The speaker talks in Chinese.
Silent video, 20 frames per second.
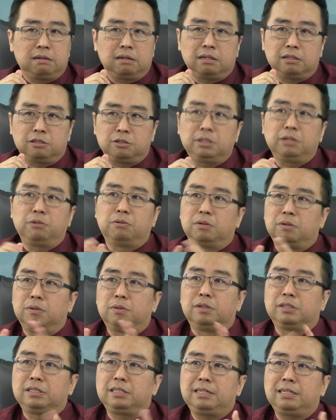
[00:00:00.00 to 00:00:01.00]
呃，所以，我
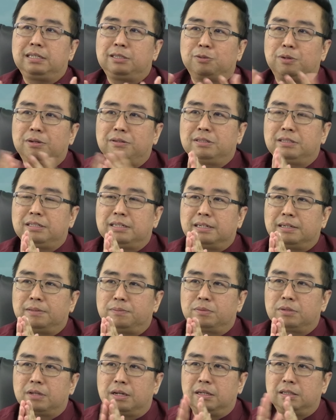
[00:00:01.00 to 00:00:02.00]
我今天主要是讲，
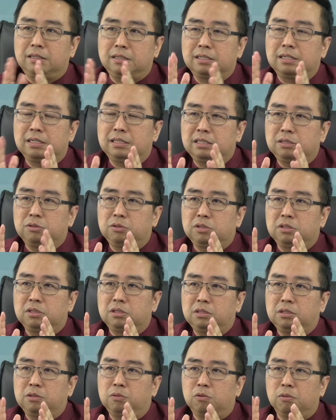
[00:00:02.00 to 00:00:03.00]
呃，这个就是
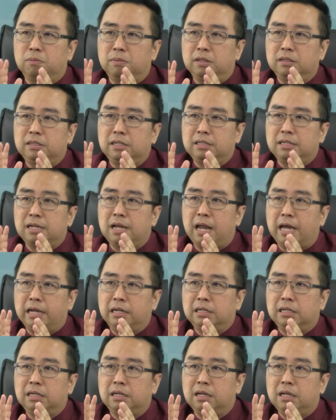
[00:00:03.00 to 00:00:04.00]
我们接下来
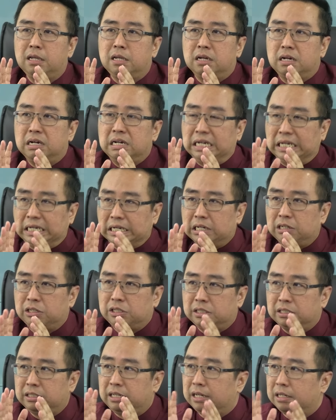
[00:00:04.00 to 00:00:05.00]
的二零二
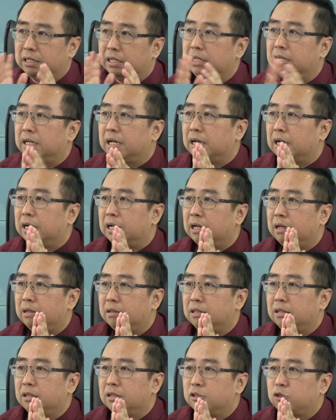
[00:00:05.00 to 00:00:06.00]
四年的啊
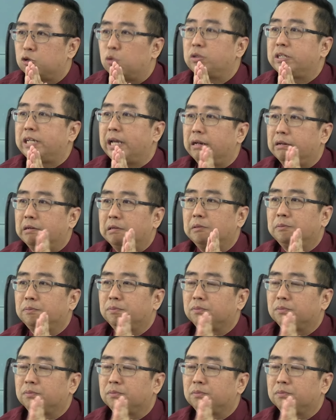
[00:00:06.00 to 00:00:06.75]
重点了。